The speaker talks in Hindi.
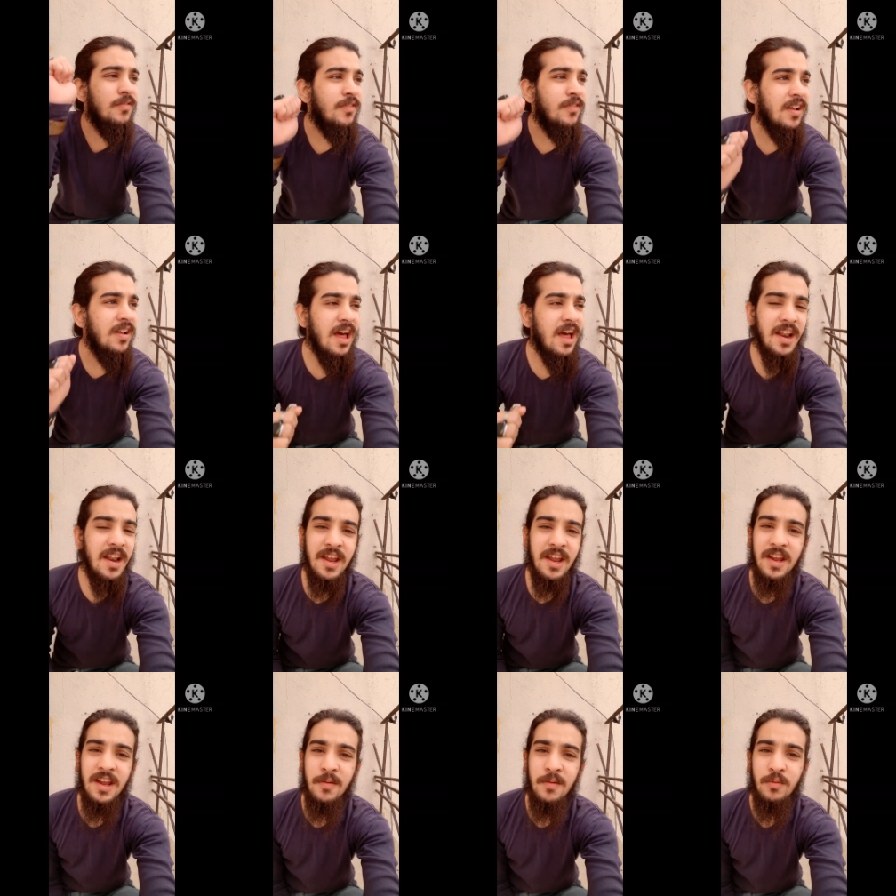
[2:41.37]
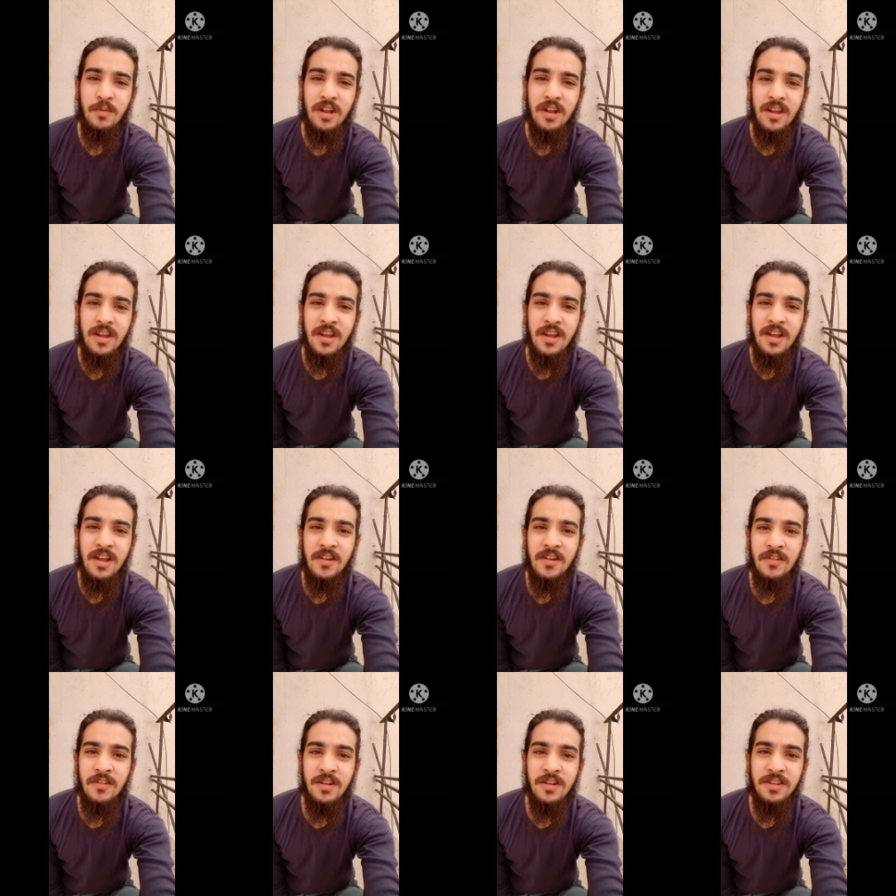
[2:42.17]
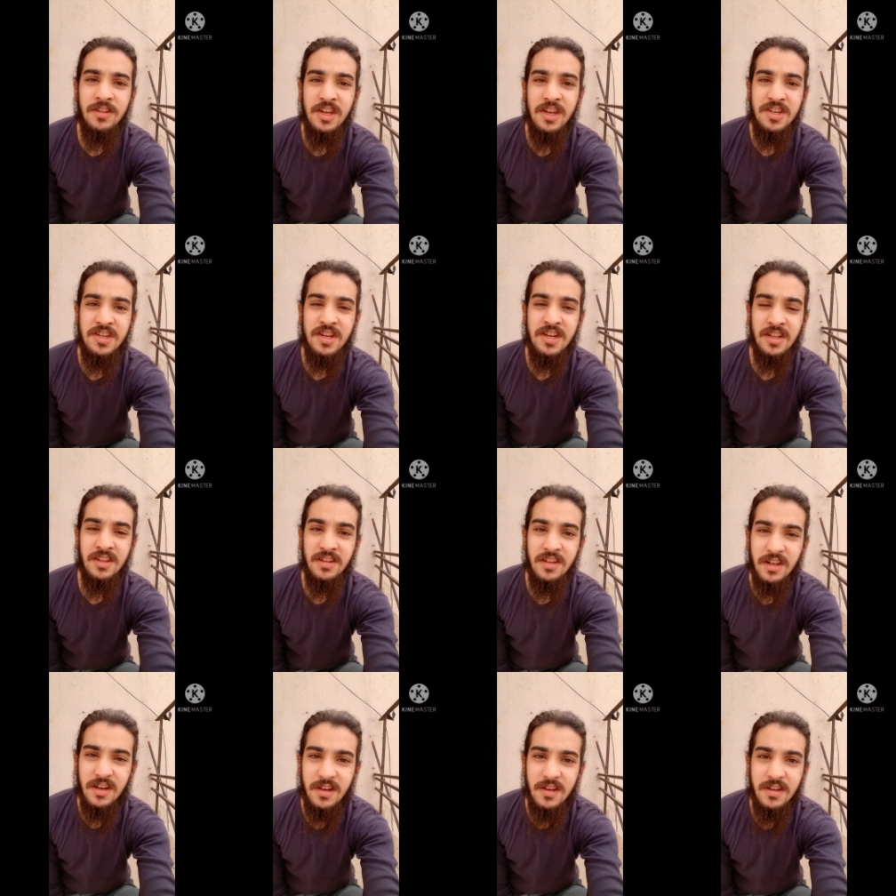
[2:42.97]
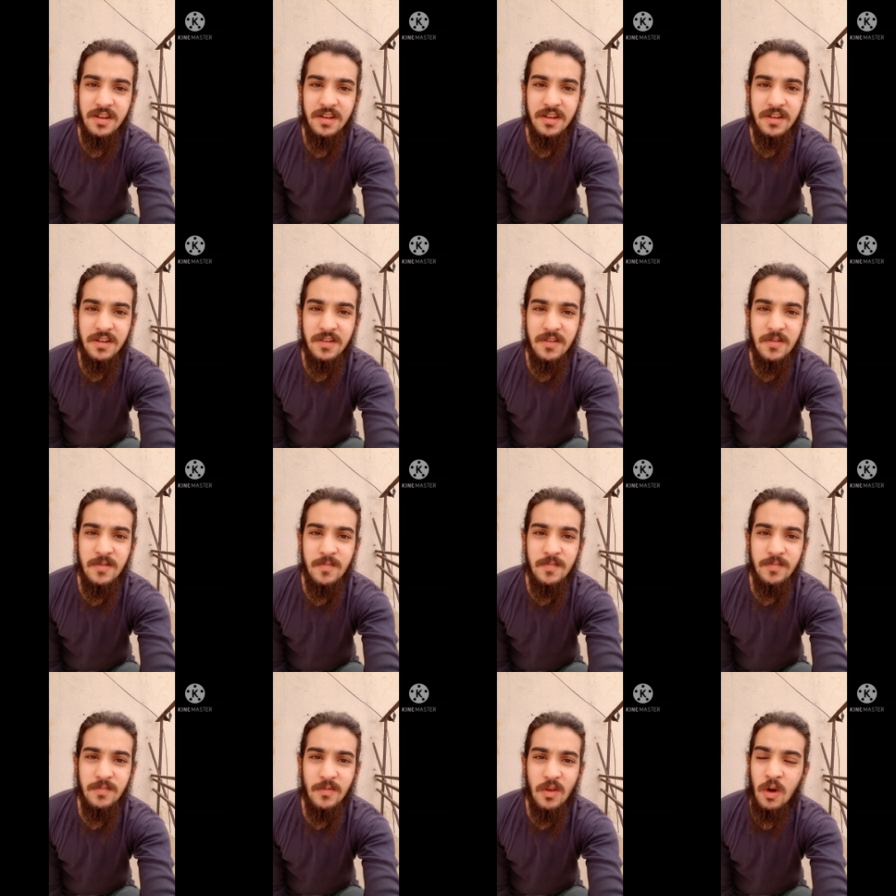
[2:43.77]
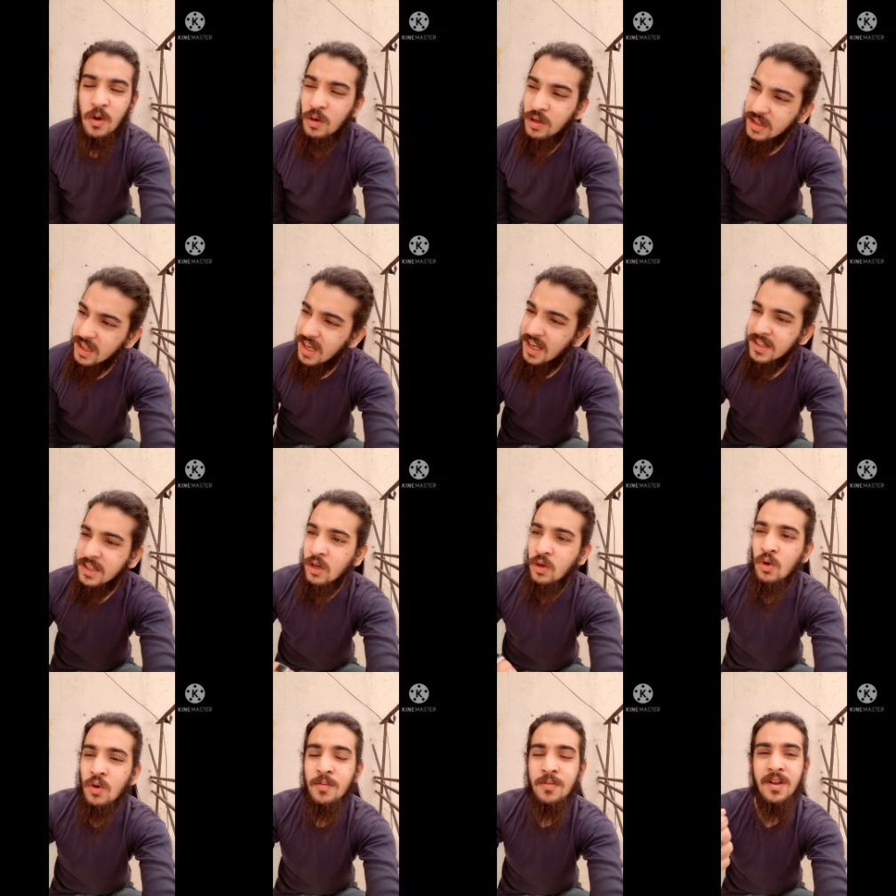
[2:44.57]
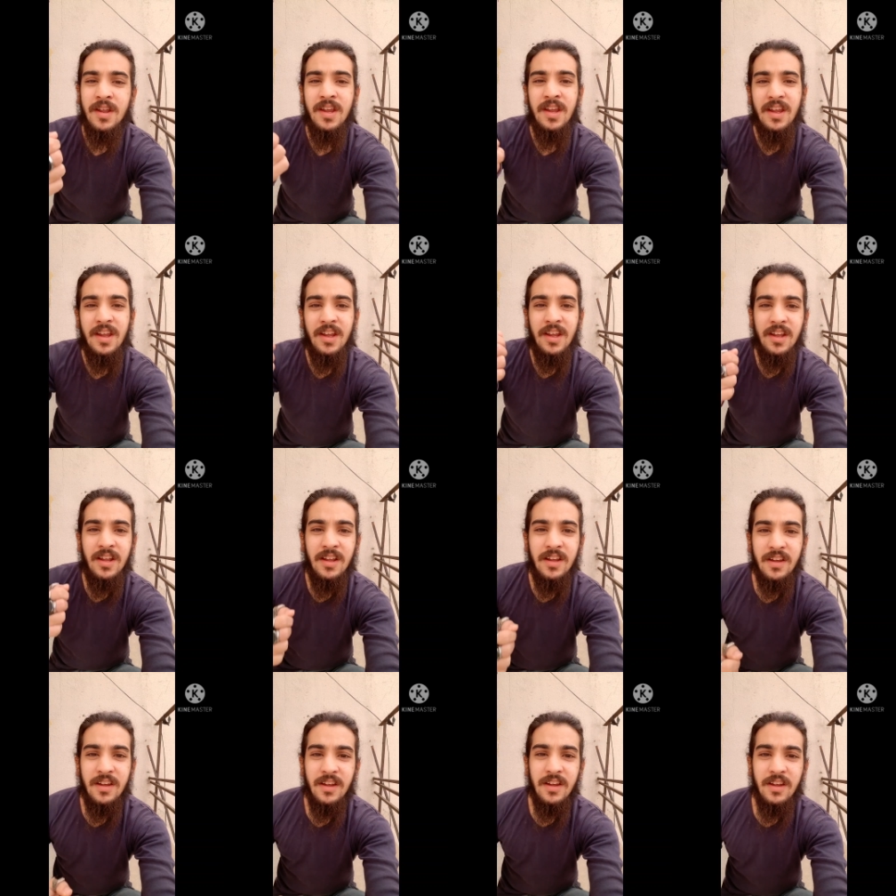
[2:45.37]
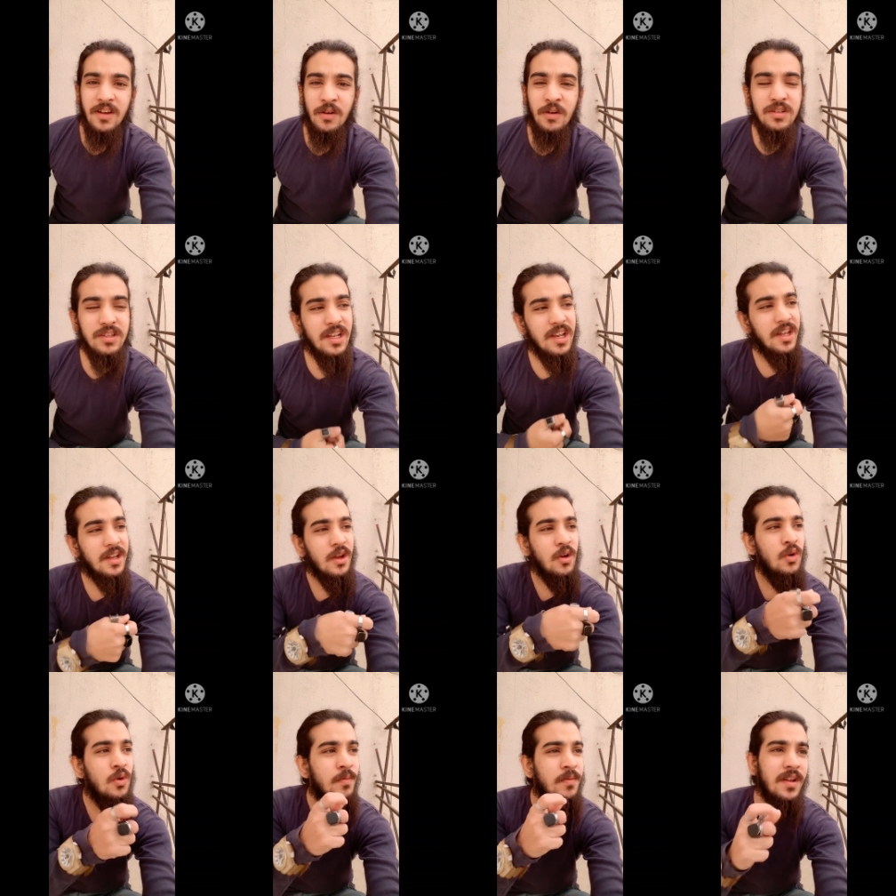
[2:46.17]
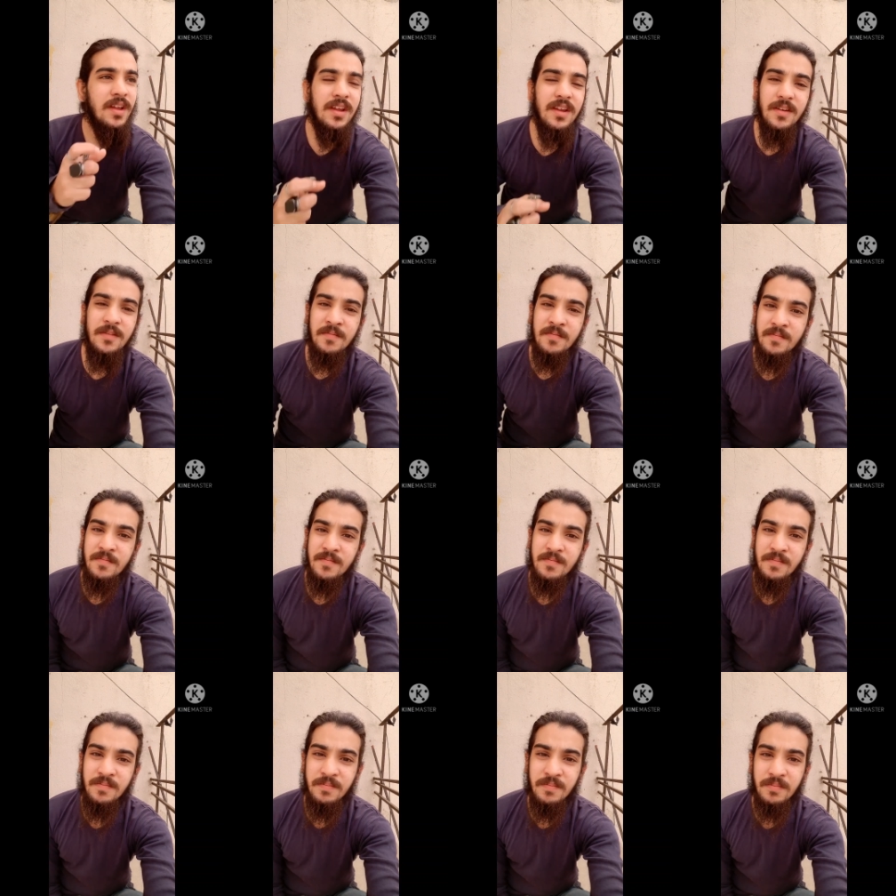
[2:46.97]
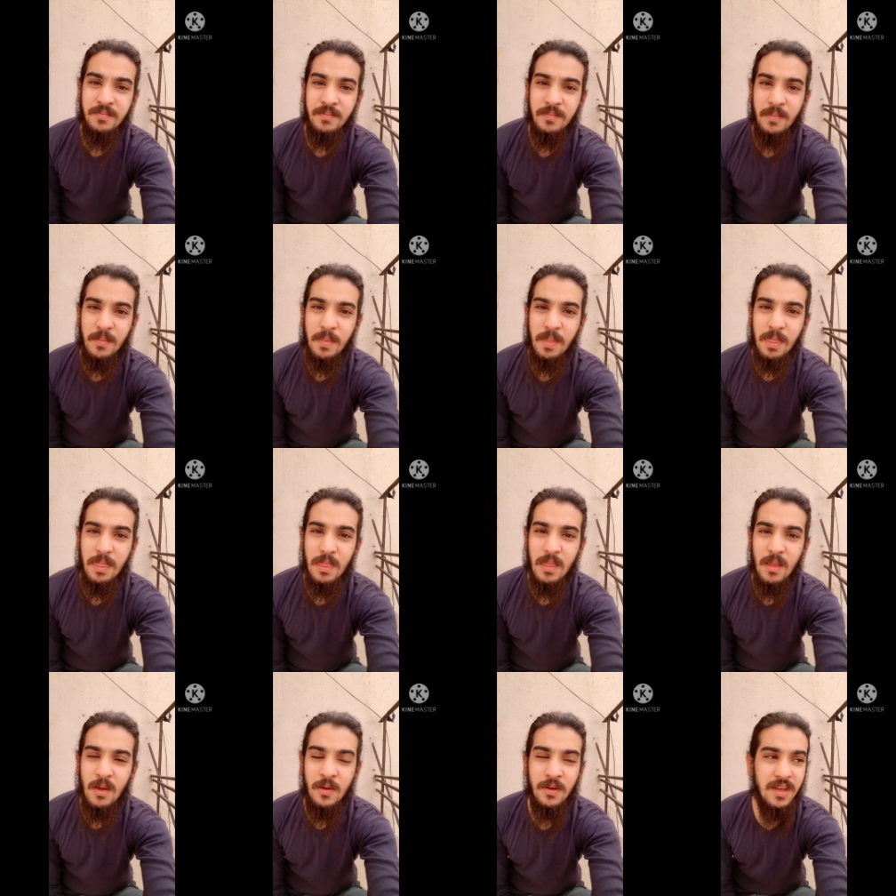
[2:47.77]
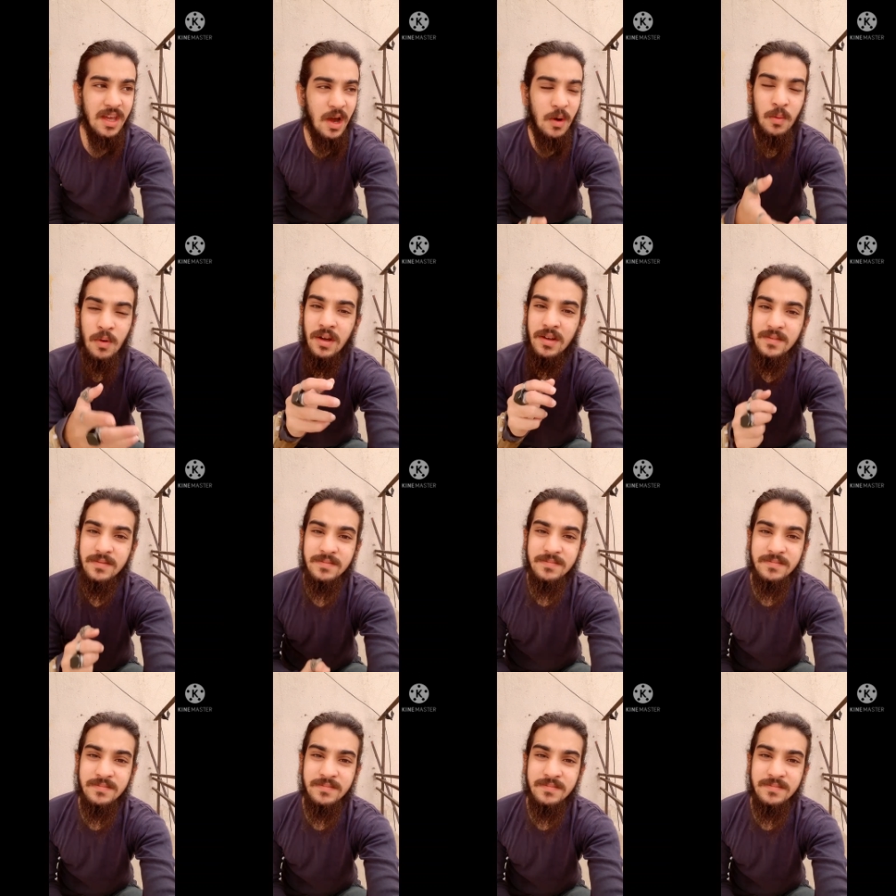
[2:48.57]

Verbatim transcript: फैला रहे हैं पूरे देश के अंदर और खुद ही लेके घूम रहे हैं खुद ही लेके घूम रहे हैं और क्या हुआ